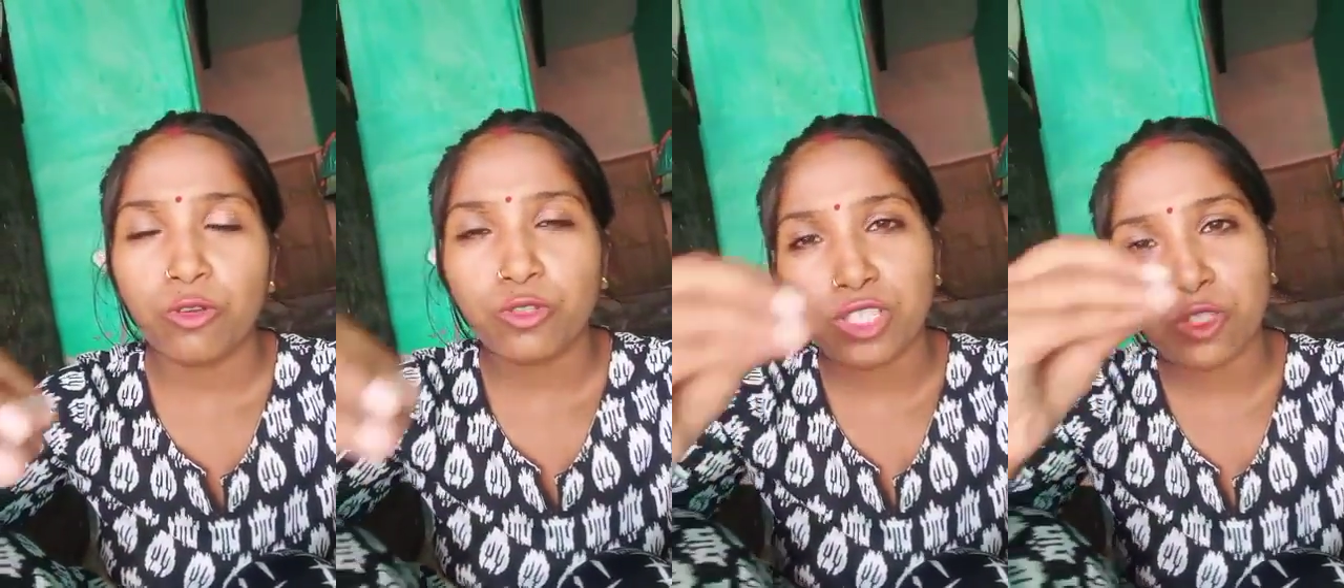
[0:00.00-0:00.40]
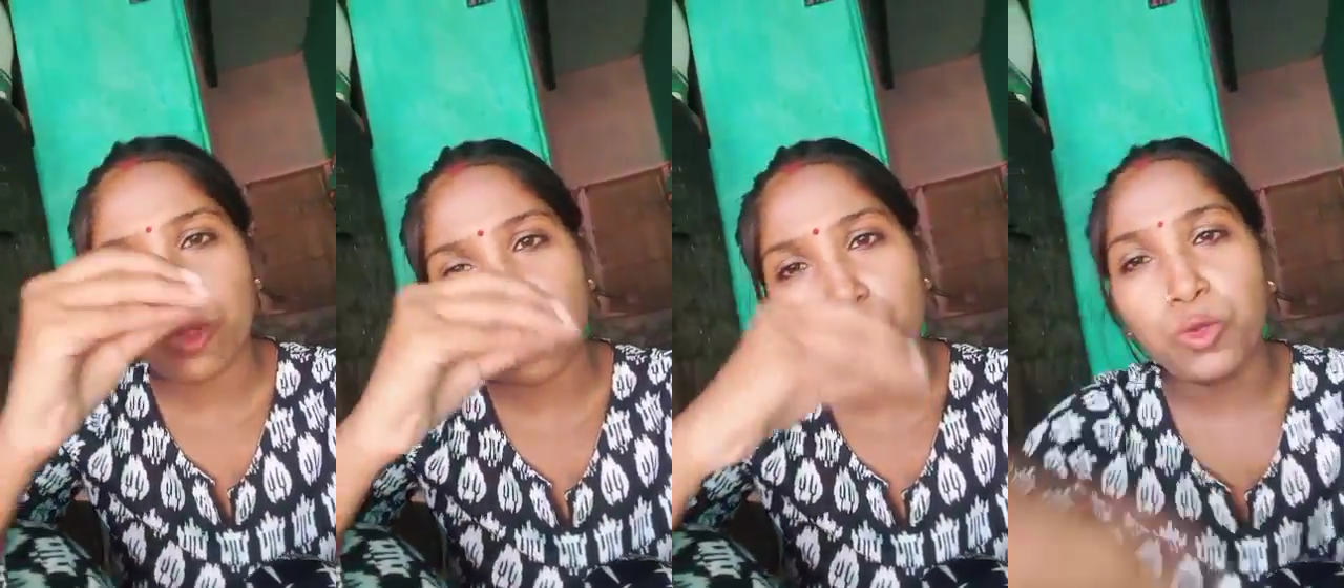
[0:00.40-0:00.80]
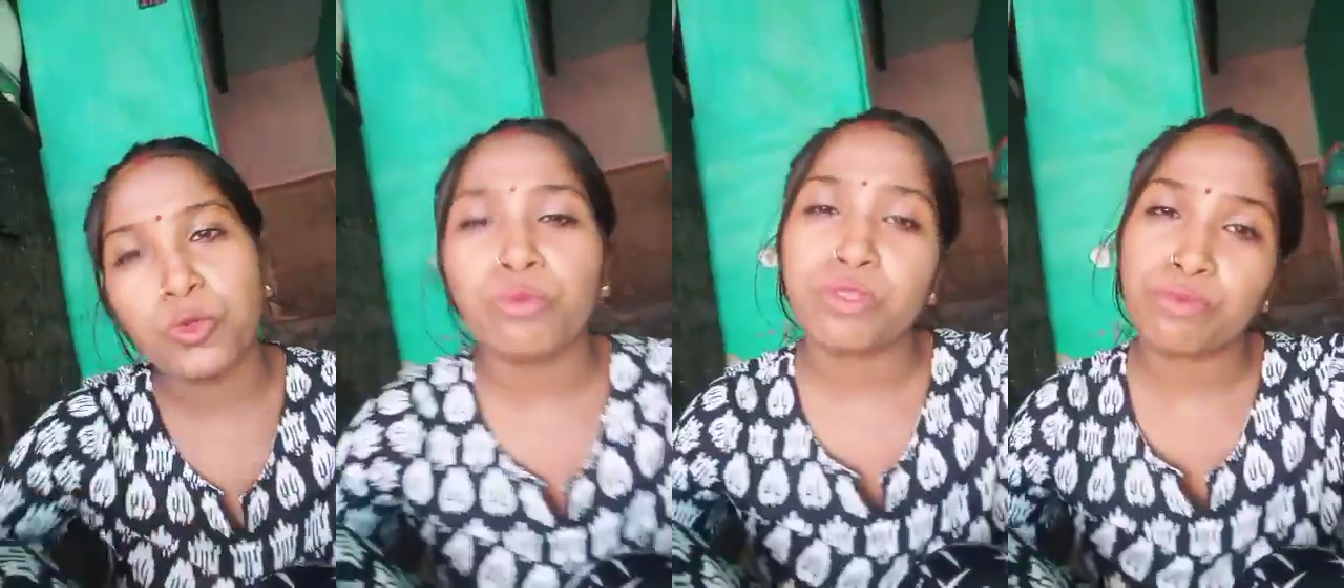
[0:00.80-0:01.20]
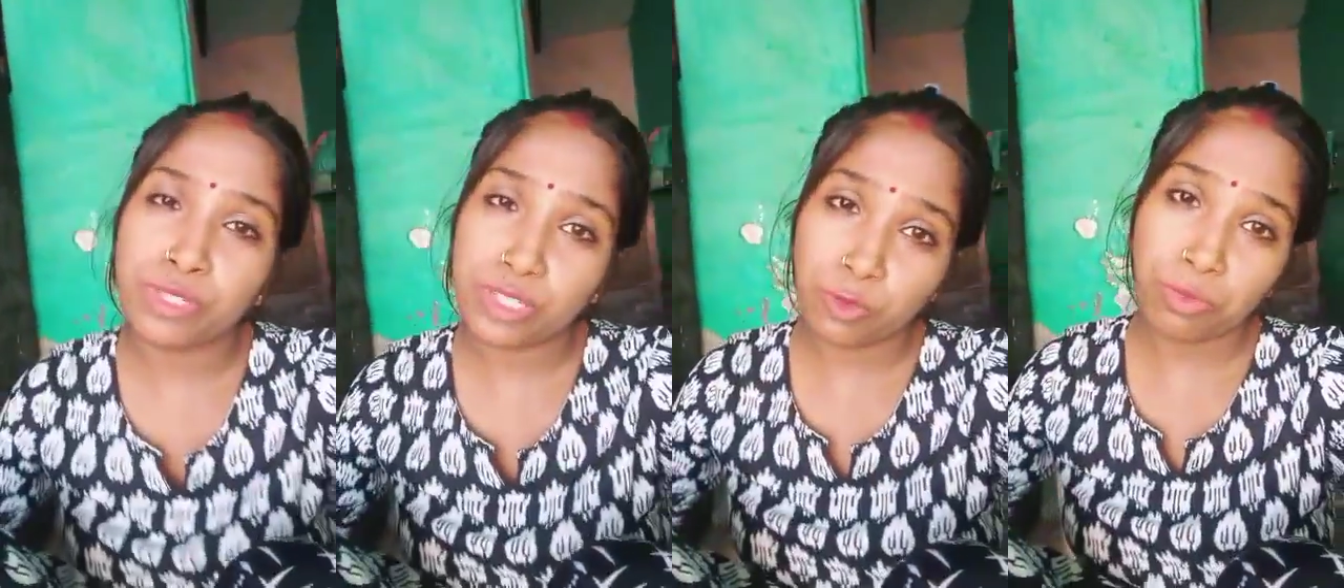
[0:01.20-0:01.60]
और जैसे इसको छोड़ो तो बस
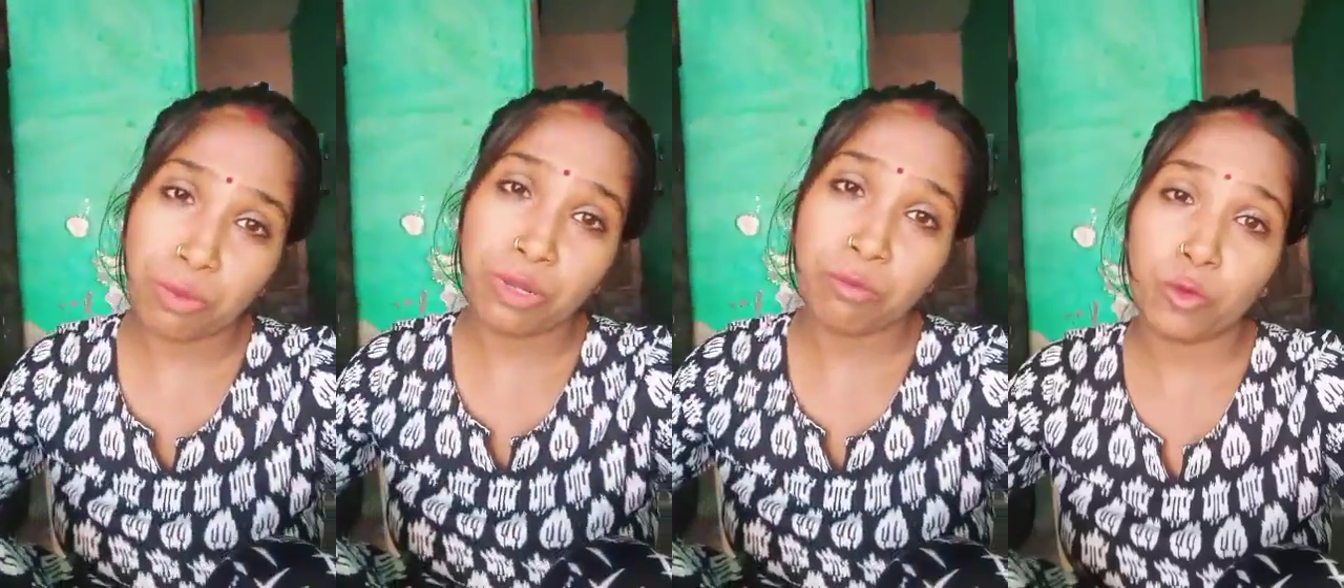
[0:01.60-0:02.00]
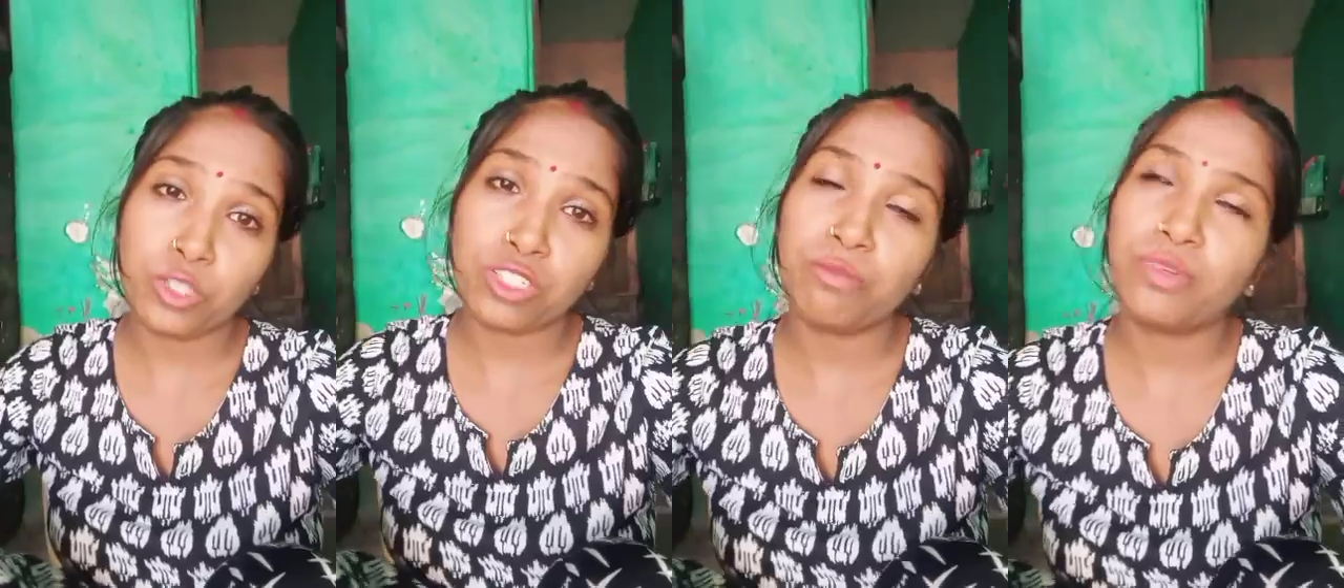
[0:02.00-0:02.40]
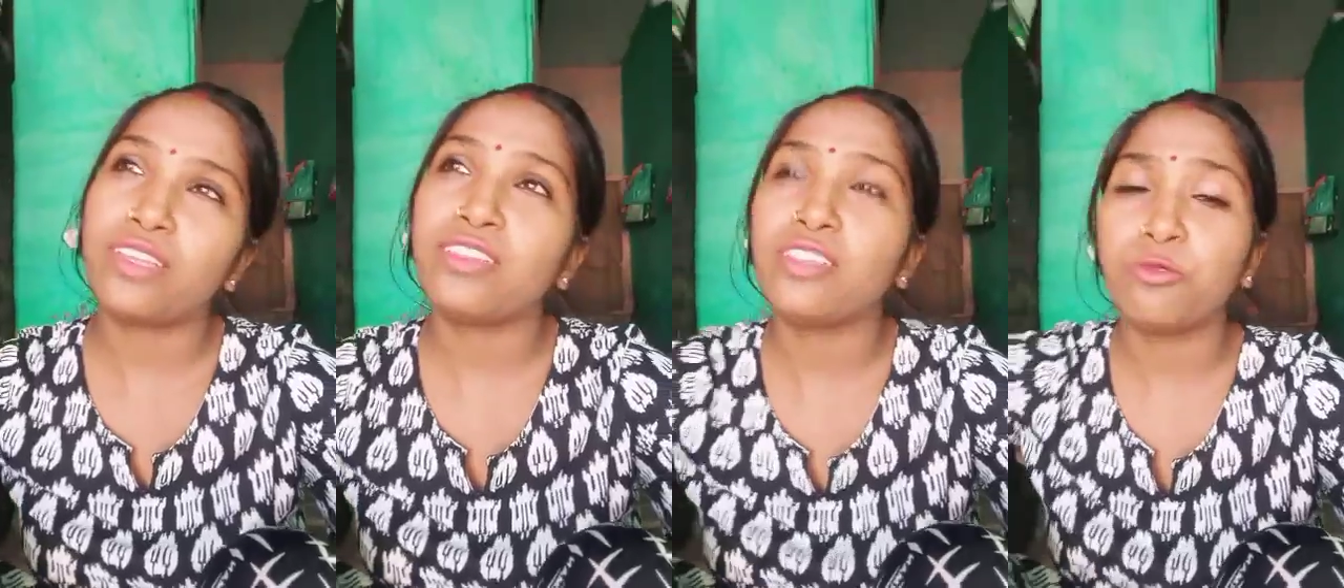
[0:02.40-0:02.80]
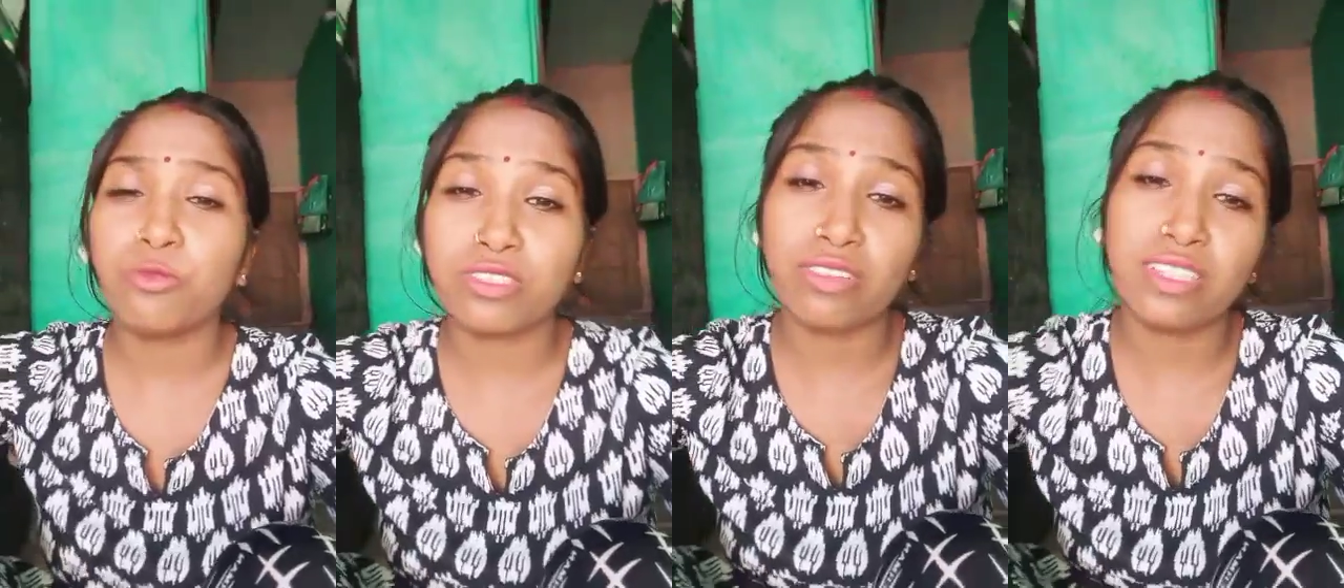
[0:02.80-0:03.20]
फिर जो अपनी पोजीशन पे आती है तो
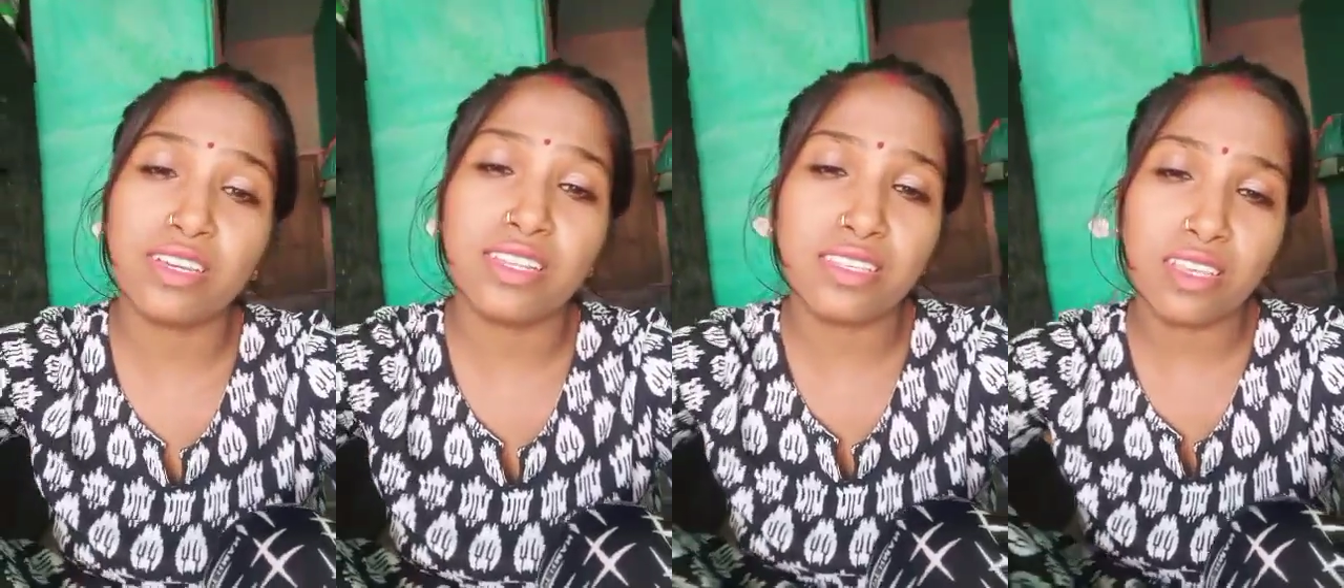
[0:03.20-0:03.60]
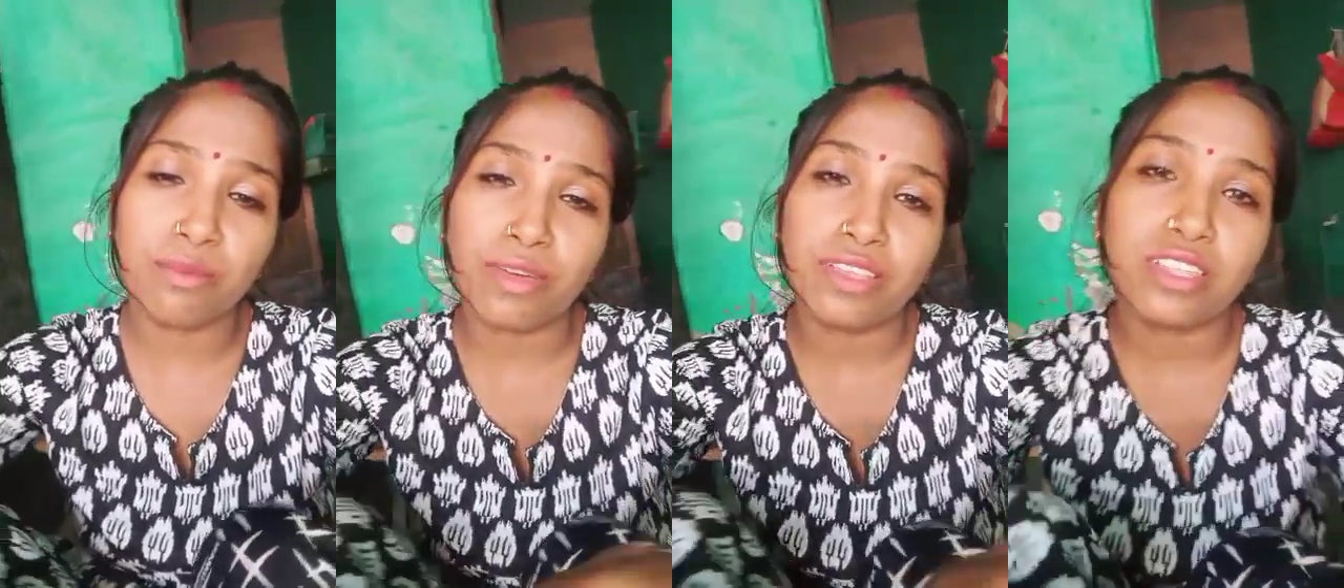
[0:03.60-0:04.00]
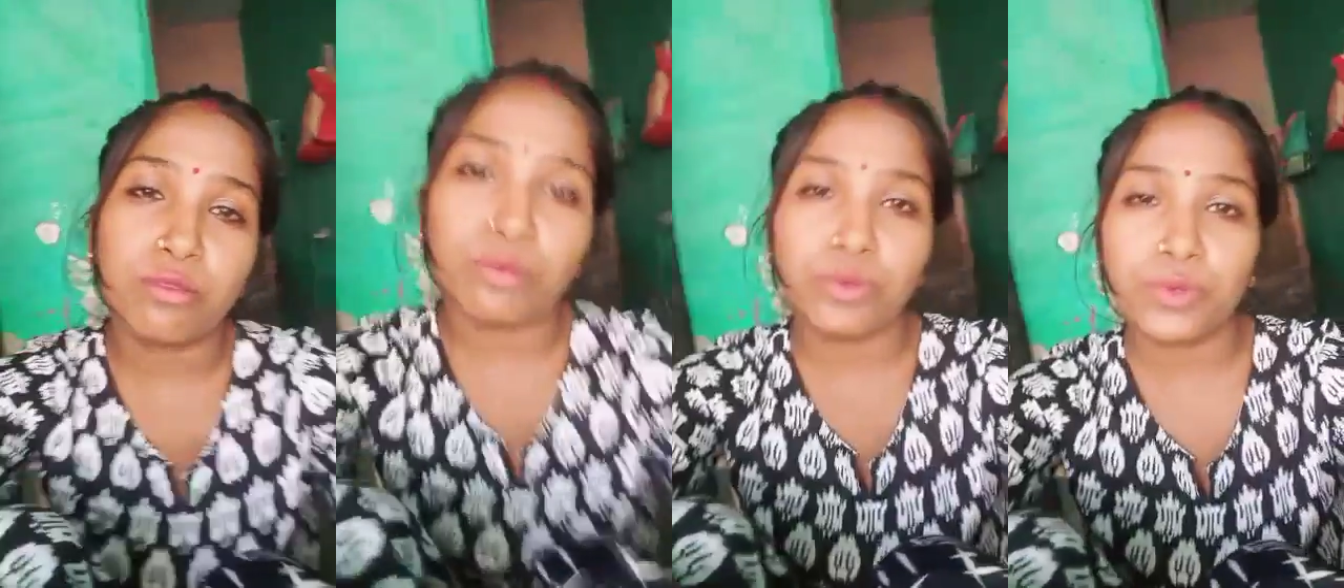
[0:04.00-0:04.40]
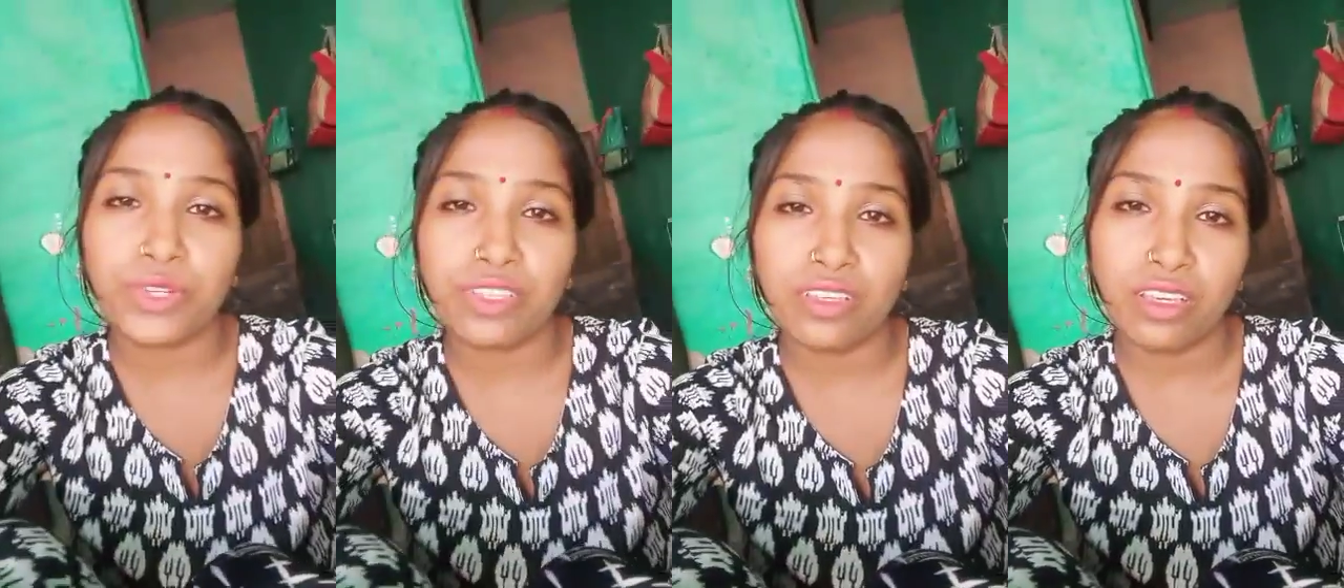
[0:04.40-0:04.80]
बस वही सारी चीज़ें हमारे साथ में भी हो
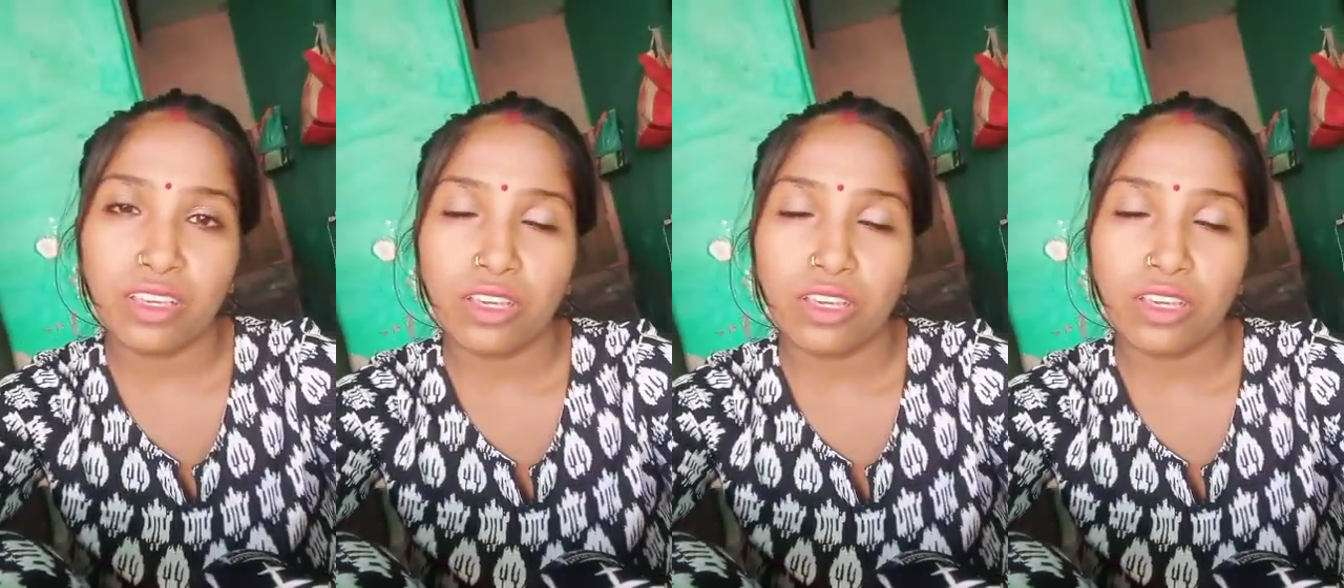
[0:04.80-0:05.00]
रही हैं